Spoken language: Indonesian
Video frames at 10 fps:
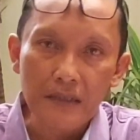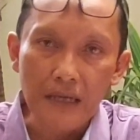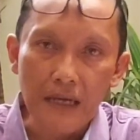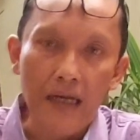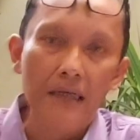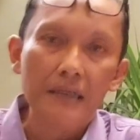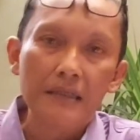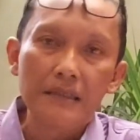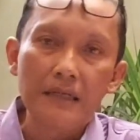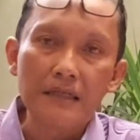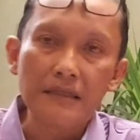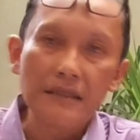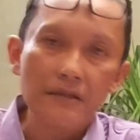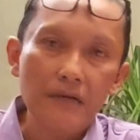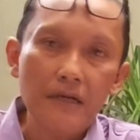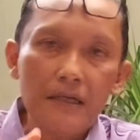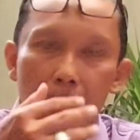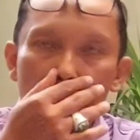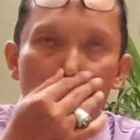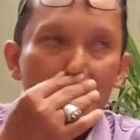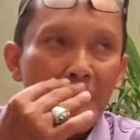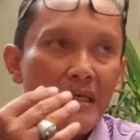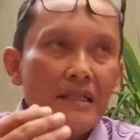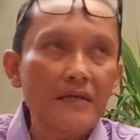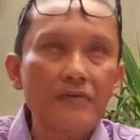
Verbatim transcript: Nah, dari situ kan kita